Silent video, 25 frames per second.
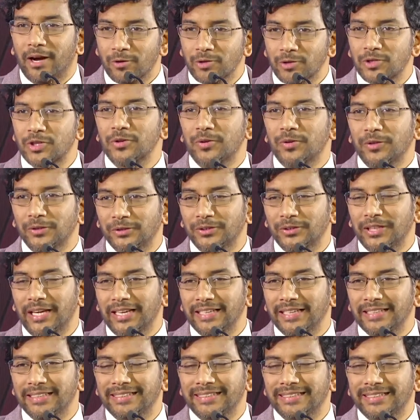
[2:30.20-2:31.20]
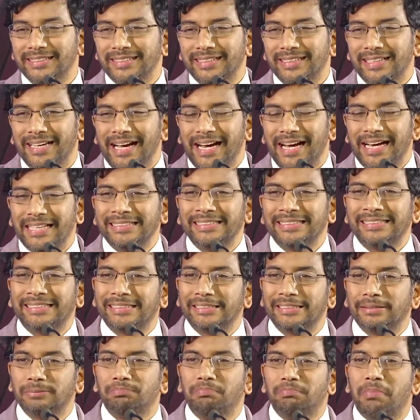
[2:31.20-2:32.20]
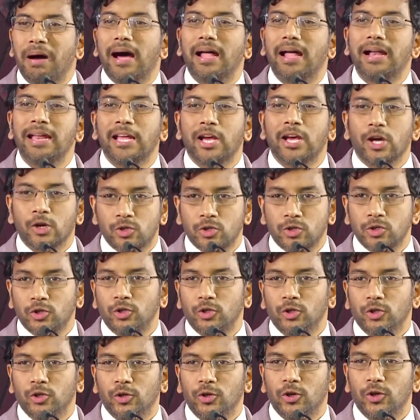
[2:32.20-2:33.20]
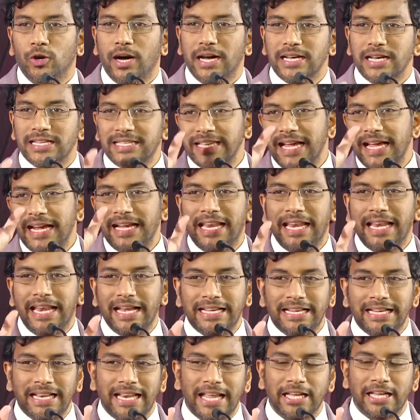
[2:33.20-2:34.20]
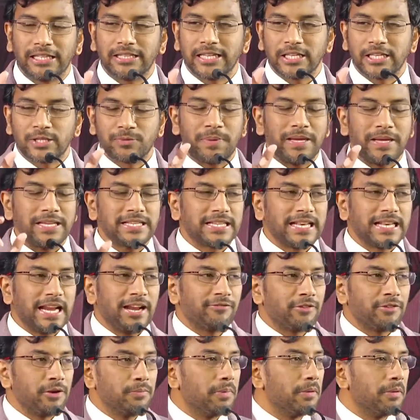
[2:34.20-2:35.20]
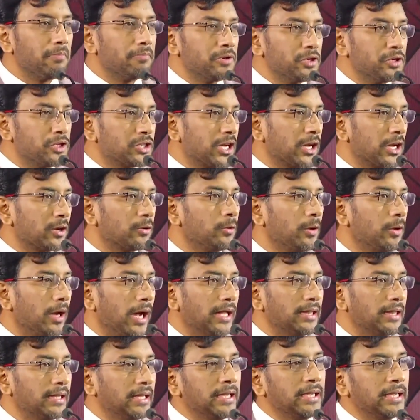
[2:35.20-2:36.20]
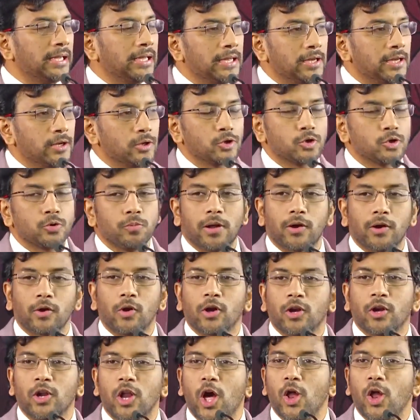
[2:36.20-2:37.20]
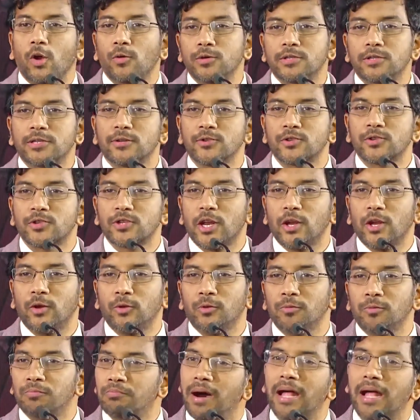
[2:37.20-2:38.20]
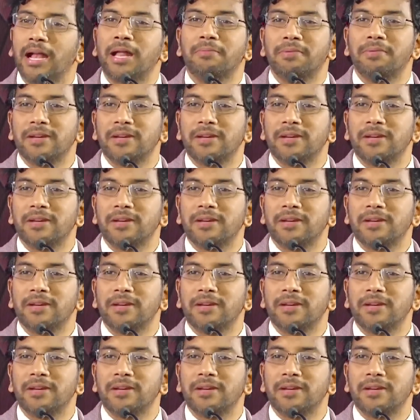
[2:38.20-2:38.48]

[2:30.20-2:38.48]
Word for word: అవసరం అవుతాయి అంత భారీ ఖర్చుతో ఆ శాటిలైట్ని లేకపోతే ఆ స్పేస్ క్రాఫ్ట్ని పంపించారు అది సుమారుగా ఒక నాలుగు సంవత్సరాలు బాగానే